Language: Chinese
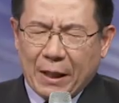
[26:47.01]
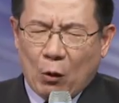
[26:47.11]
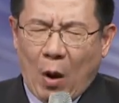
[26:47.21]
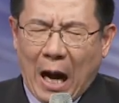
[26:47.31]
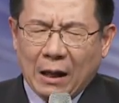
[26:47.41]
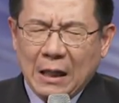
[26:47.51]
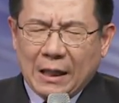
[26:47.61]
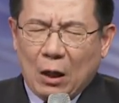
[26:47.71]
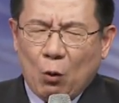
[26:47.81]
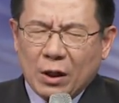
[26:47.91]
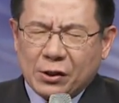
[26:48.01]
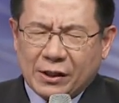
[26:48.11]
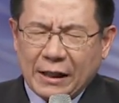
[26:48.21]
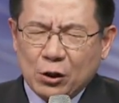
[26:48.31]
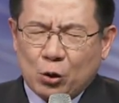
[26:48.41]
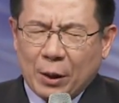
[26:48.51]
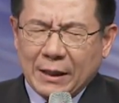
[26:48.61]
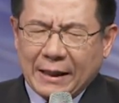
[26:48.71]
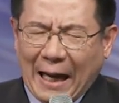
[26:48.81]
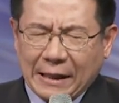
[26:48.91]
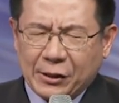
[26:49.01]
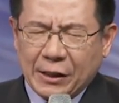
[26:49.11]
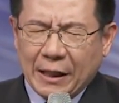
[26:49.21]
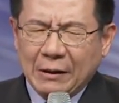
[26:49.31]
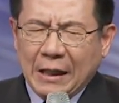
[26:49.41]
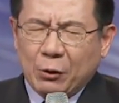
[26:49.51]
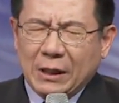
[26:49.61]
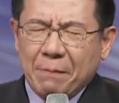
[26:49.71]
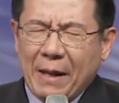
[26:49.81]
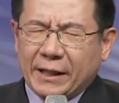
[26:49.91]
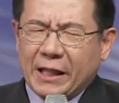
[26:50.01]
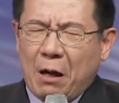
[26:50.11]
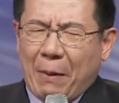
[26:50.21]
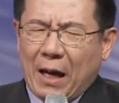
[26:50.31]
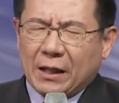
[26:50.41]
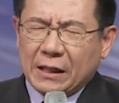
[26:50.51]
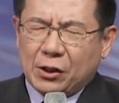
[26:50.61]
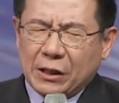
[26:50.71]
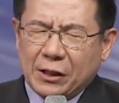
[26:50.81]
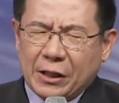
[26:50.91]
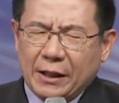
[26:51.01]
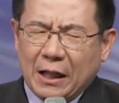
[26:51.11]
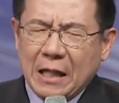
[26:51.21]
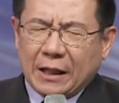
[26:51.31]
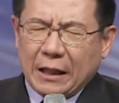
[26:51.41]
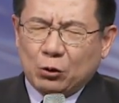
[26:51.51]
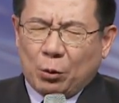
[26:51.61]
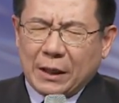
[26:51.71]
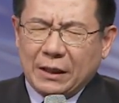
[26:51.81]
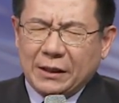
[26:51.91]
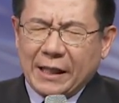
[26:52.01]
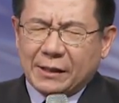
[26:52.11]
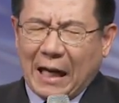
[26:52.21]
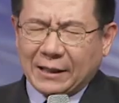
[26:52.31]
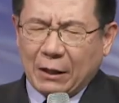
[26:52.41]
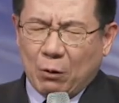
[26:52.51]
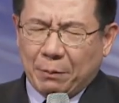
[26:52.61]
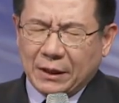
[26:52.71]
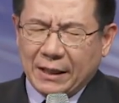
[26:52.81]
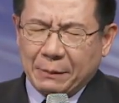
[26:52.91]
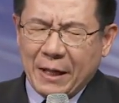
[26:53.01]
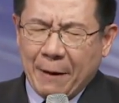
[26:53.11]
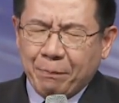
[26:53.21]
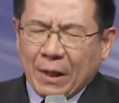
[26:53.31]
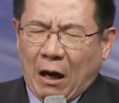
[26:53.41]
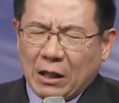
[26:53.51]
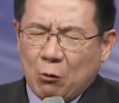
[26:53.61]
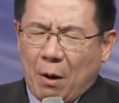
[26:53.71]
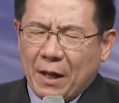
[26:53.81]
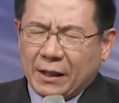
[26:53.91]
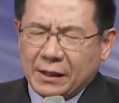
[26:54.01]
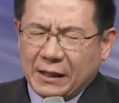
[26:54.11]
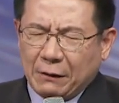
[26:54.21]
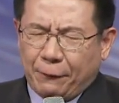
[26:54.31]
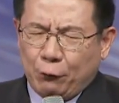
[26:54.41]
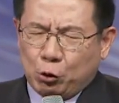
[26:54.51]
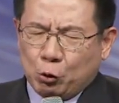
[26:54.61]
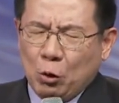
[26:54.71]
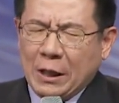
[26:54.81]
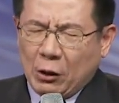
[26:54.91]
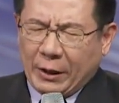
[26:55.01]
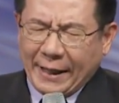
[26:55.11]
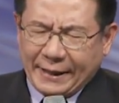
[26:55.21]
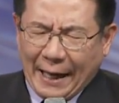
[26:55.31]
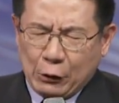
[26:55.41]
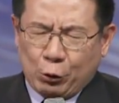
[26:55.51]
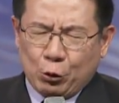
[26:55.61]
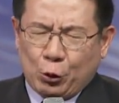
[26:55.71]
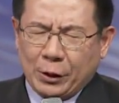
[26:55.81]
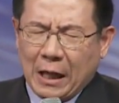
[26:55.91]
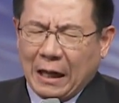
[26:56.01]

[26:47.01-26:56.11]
化，让我心存感谢，因为你每天要把更新鲜的、更多的恩典加在我们的里面，好让我们更加的富足，又可以给出去的，